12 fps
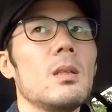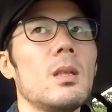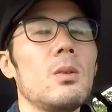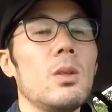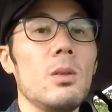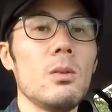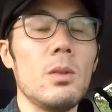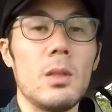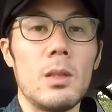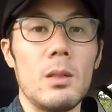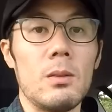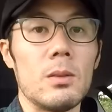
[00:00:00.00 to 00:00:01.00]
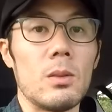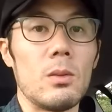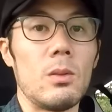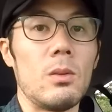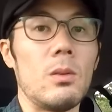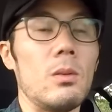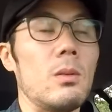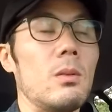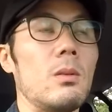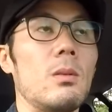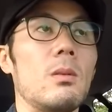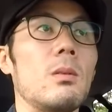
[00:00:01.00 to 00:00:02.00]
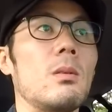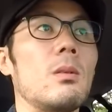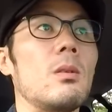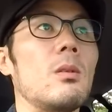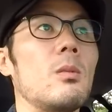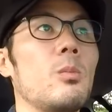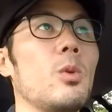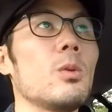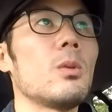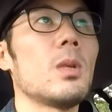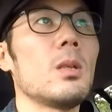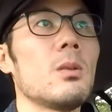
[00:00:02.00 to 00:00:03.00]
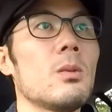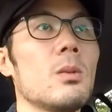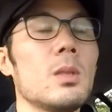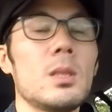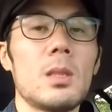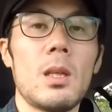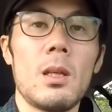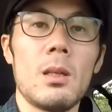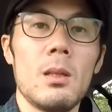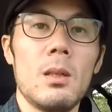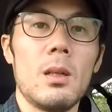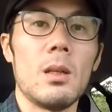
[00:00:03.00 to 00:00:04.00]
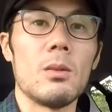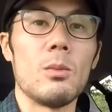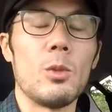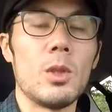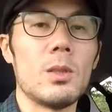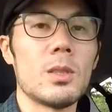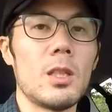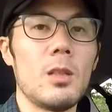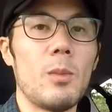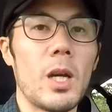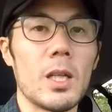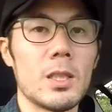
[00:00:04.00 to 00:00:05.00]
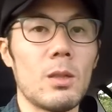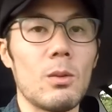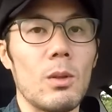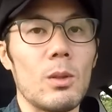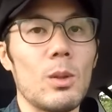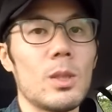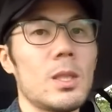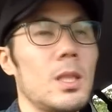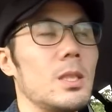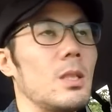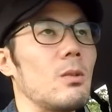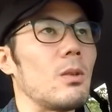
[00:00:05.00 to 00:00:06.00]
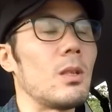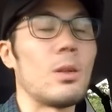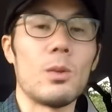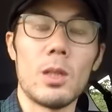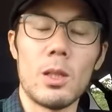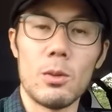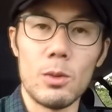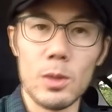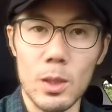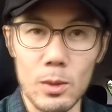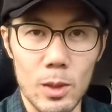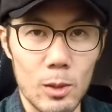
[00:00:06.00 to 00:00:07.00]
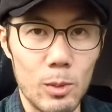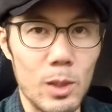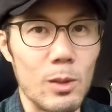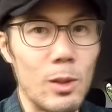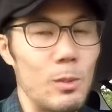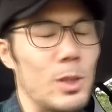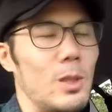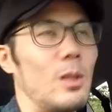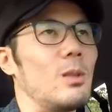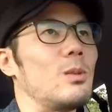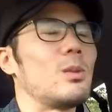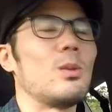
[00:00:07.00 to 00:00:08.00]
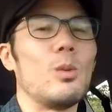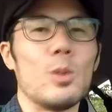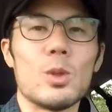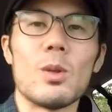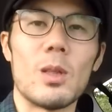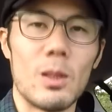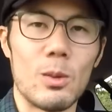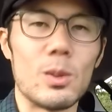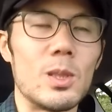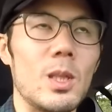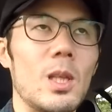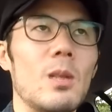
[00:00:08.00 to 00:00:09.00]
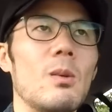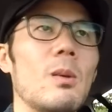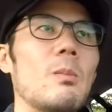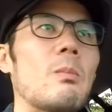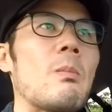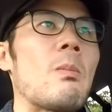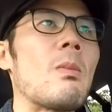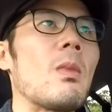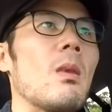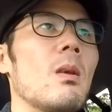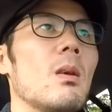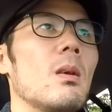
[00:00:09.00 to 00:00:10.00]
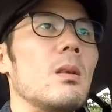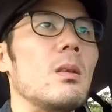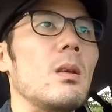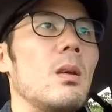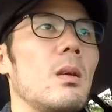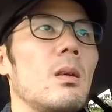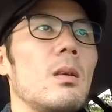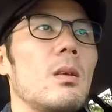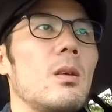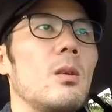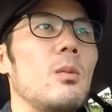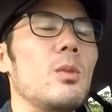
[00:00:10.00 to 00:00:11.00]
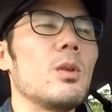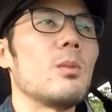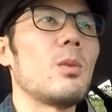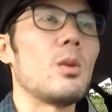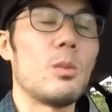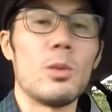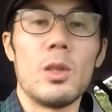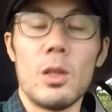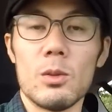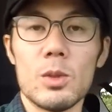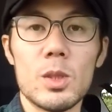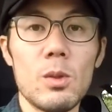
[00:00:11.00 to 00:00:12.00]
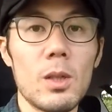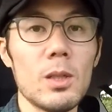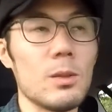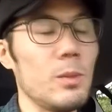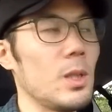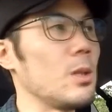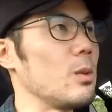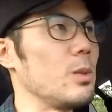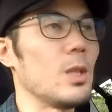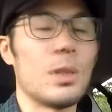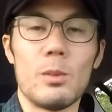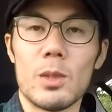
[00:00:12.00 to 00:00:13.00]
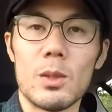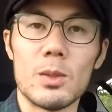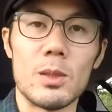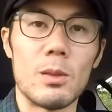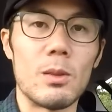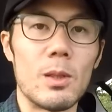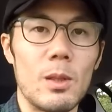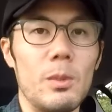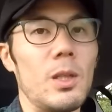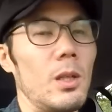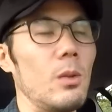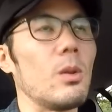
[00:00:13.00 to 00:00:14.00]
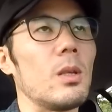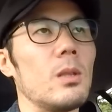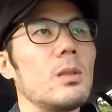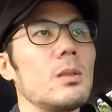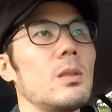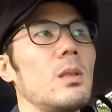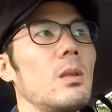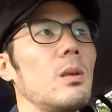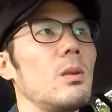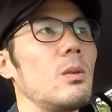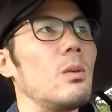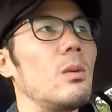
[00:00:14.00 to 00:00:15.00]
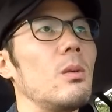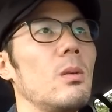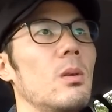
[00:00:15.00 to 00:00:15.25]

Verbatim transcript: なんでよく言ってるそのポートレート撮りしてあのモデルさんに負けちゃうとか撮らされちゃうとかねこの間のよそのさんの見てくれましたすごい面白かった個人的には。で、まあ、でもねあの視聴回数見てると皆さんも楽しんでくれたみたいでよかったですね。あの